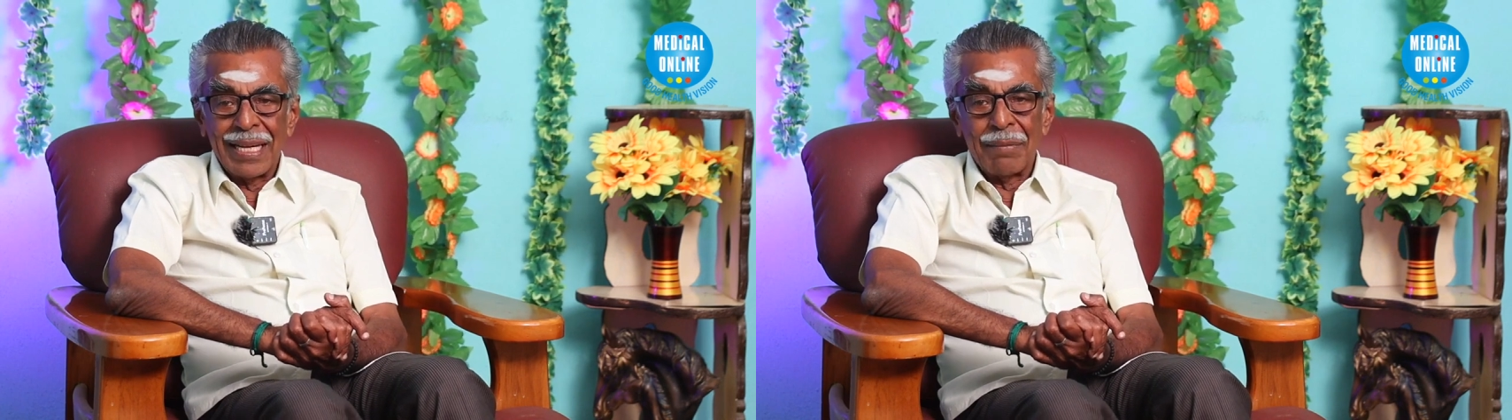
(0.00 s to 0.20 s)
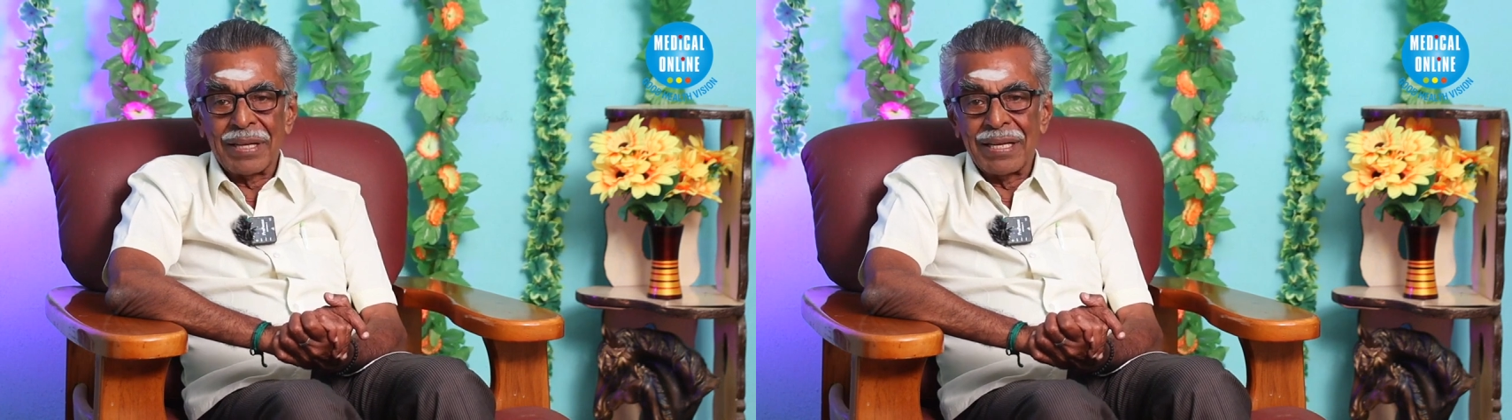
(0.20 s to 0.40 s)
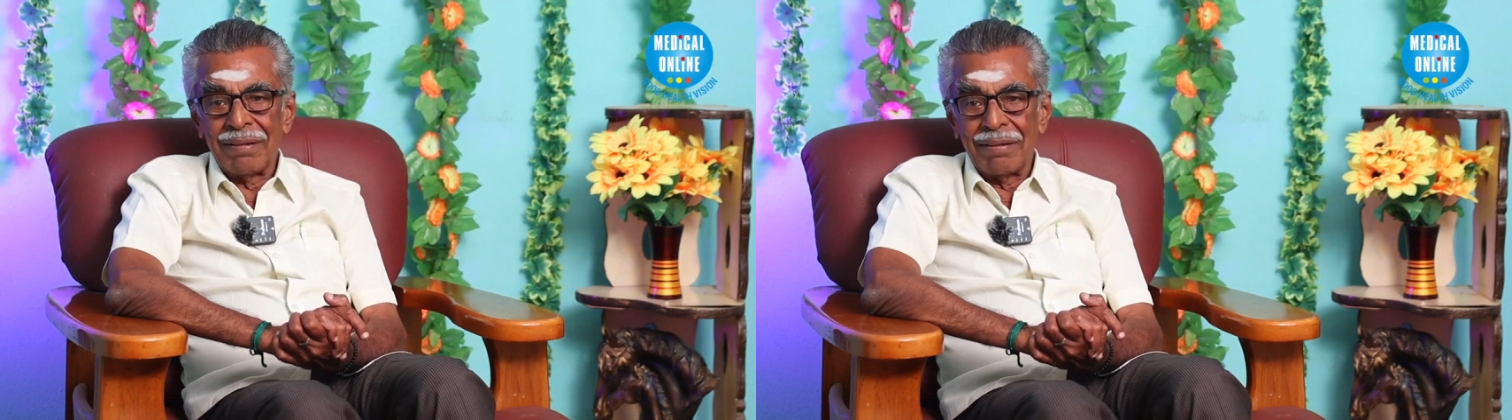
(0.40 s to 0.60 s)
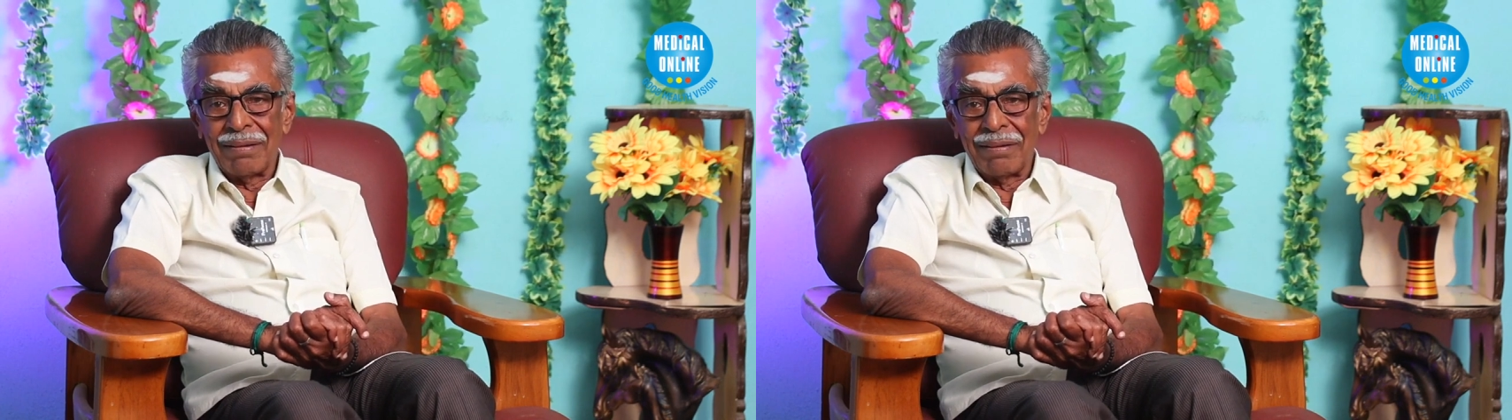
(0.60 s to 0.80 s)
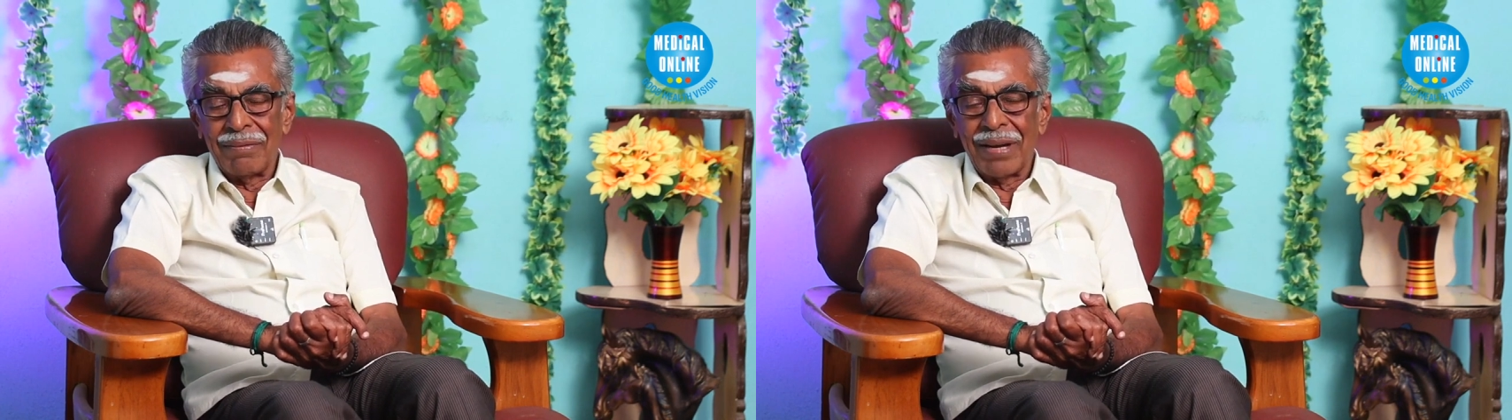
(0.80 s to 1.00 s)
நமக்கு
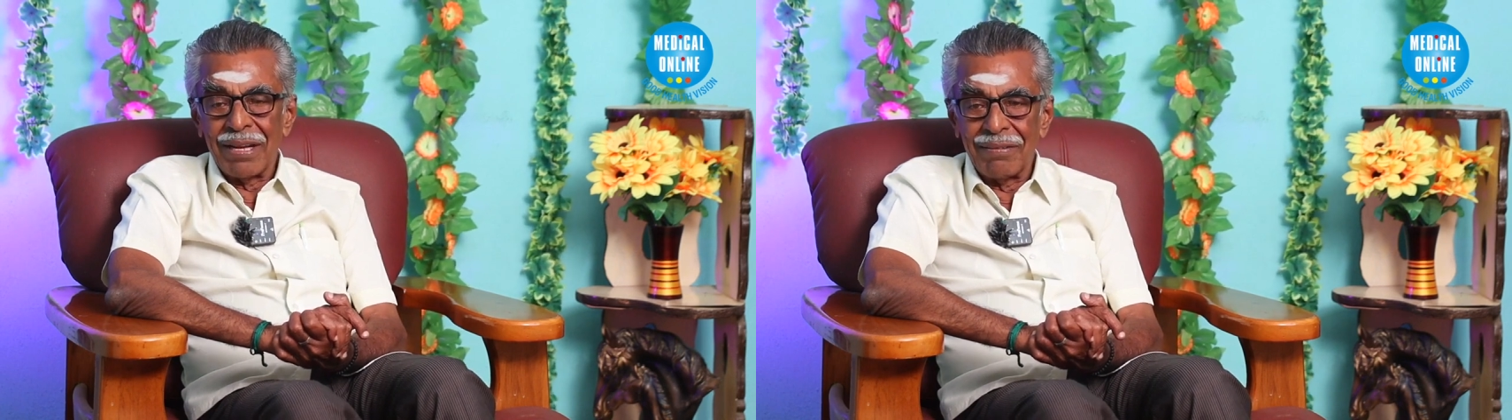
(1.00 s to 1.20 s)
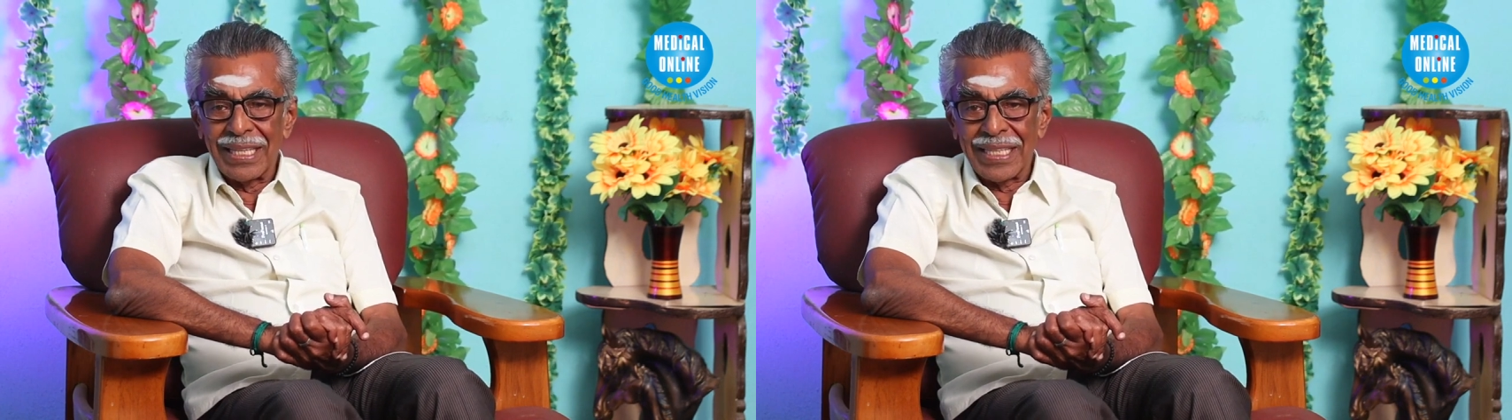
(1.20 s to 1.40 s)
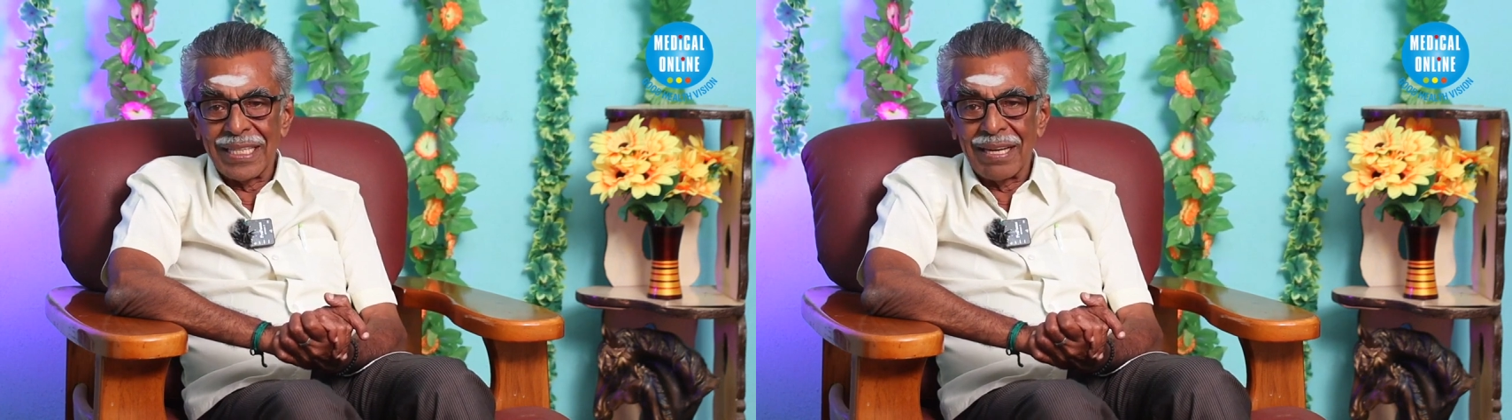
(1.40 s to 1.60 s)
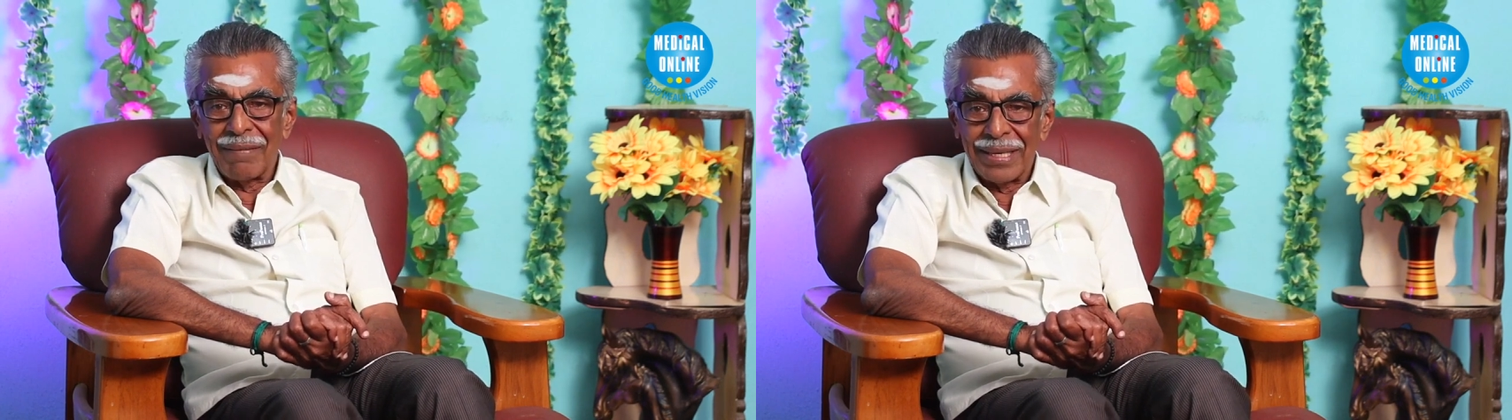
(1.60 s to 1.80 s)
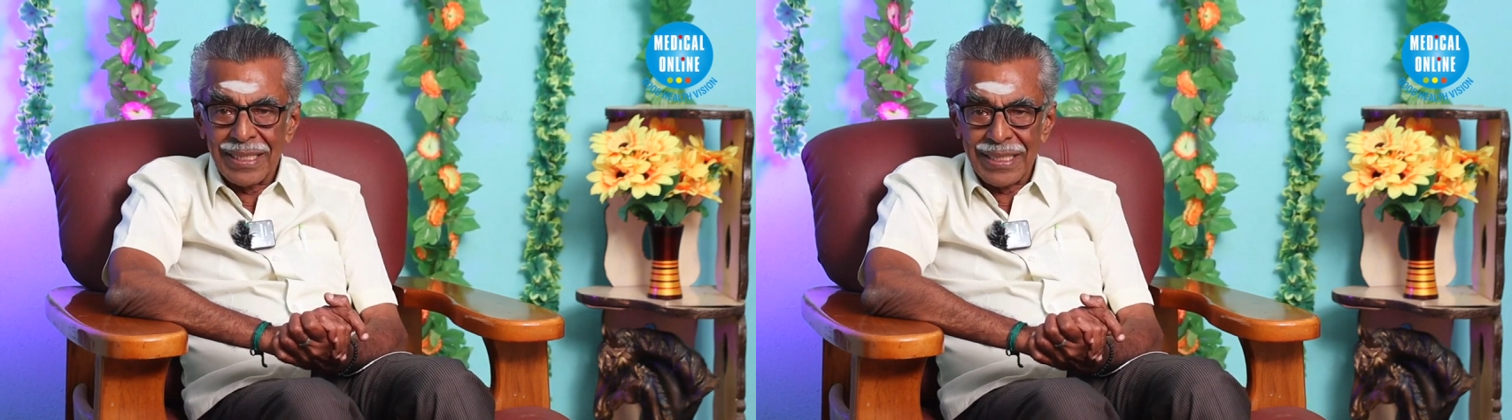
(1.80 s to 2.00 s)
வயிறு வலிக்குதுன்னா
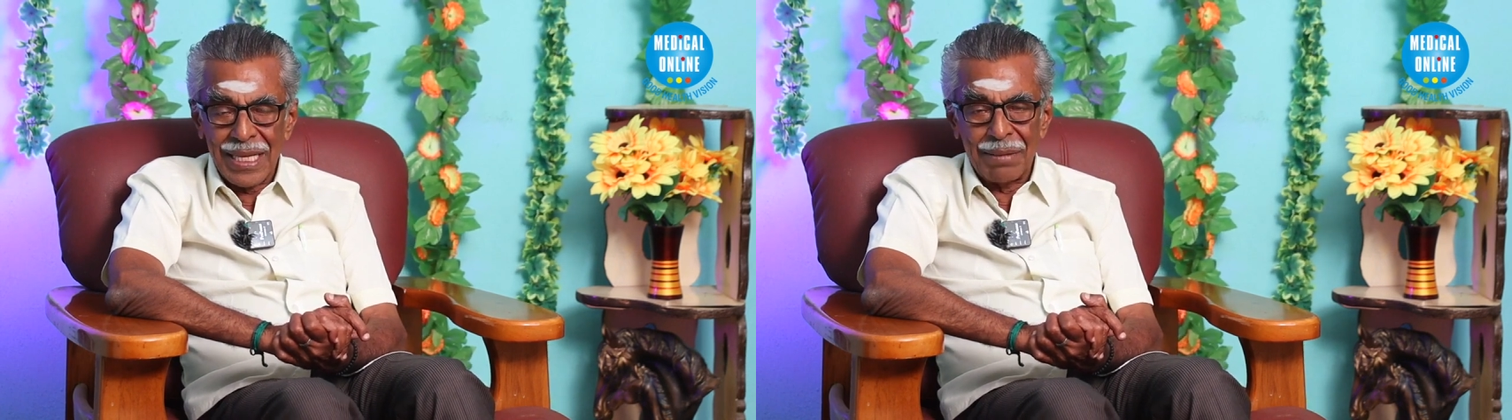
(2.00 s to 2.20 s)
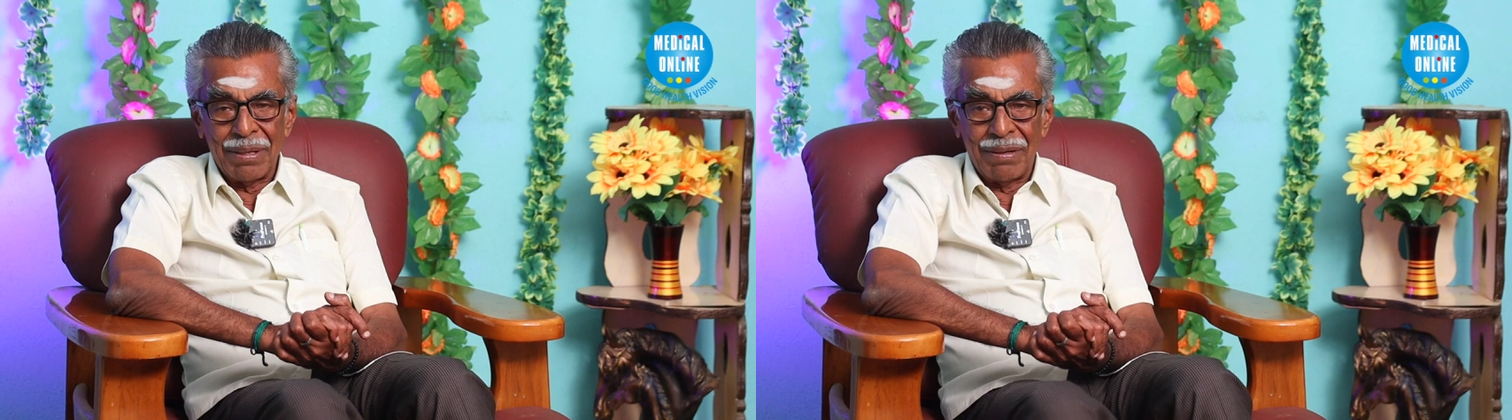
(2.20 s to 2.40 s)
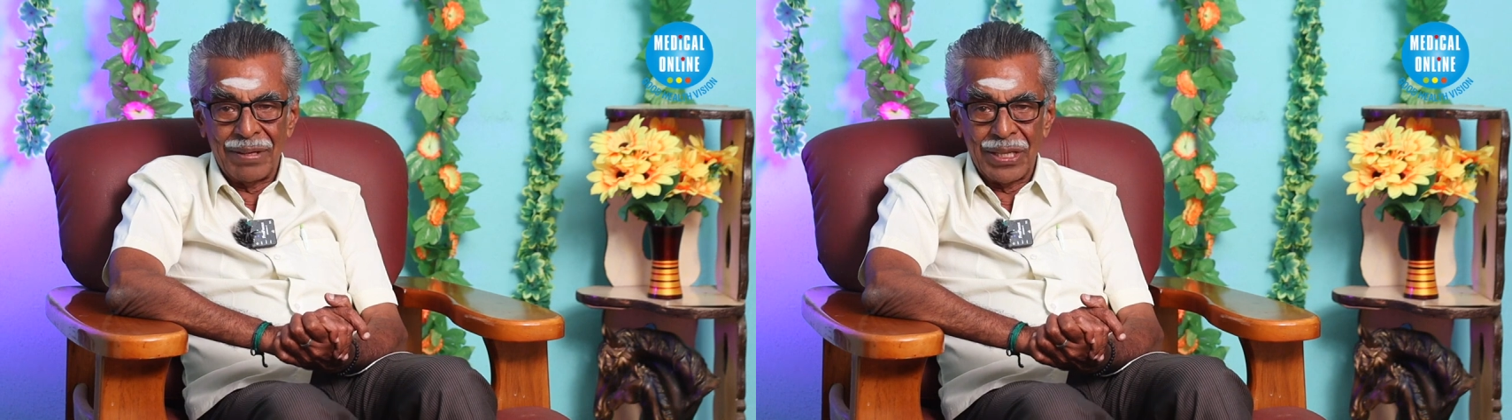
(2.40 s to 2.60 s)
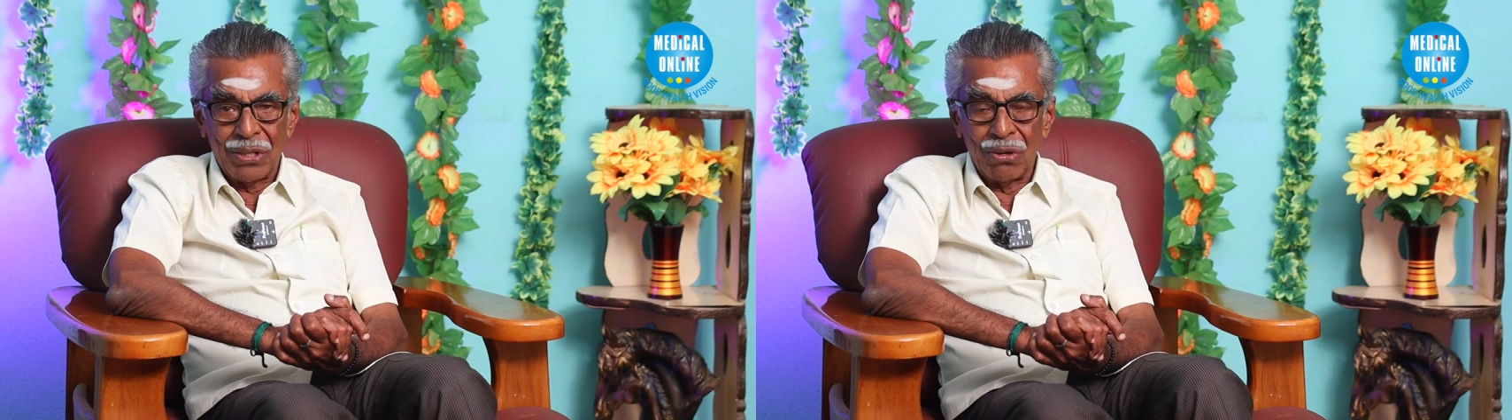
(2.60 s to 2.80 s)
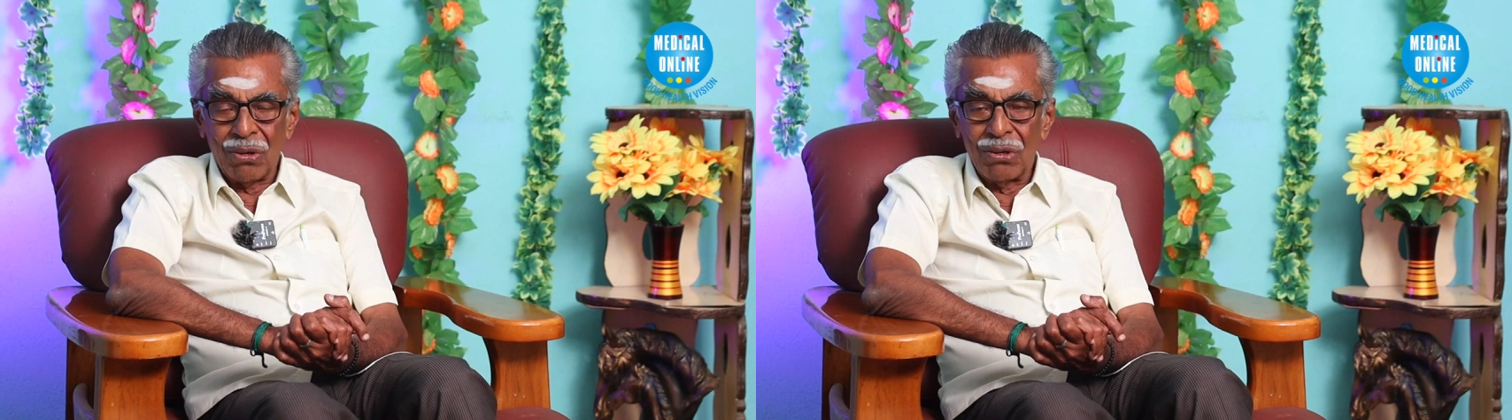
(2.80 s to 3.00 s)
வயிற்றை சரி பண்ண
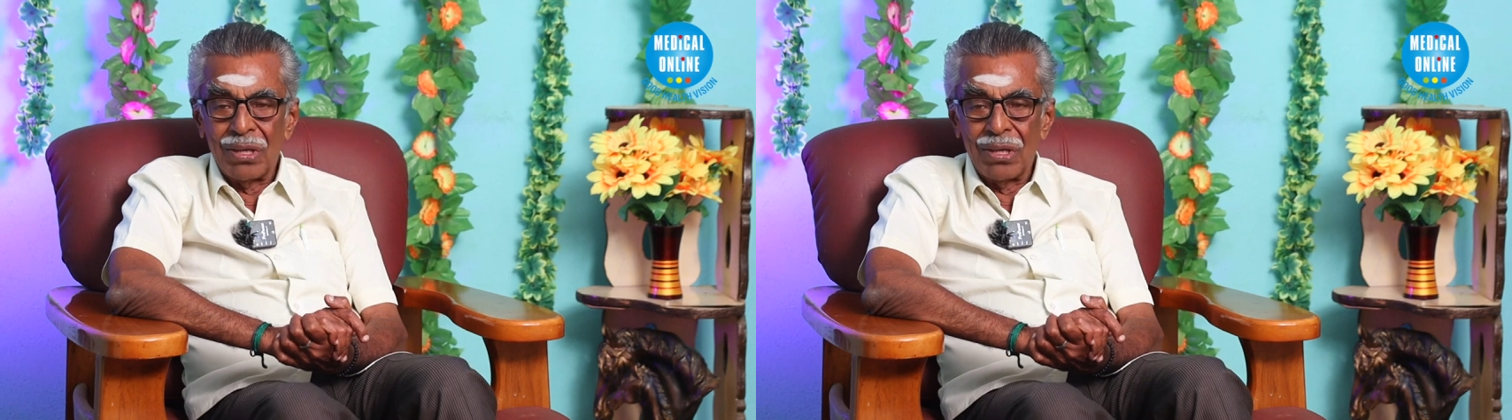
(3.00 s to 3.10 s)
வேண்டியதோ